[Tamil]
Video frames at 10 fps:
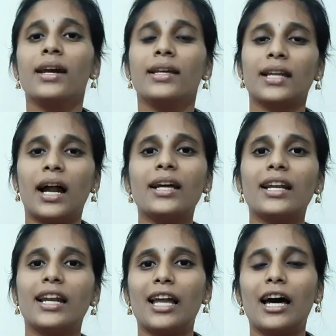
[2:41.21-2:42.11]
இந்த
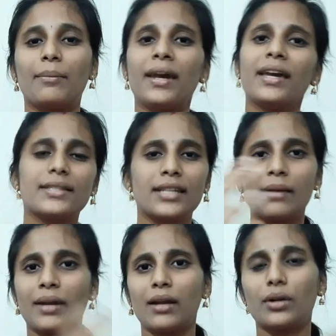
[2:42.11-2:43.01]
நாடுகள் எல்லாருமே
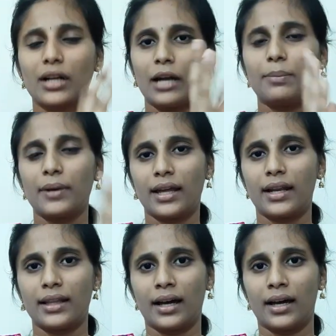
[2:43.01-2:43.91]
இஸ்ரேல் மேலே ஒரு கடுப்பில் தான்
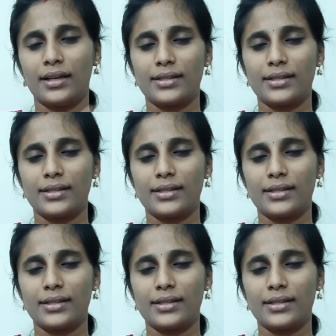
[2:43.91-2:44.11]
இருந்தாங்க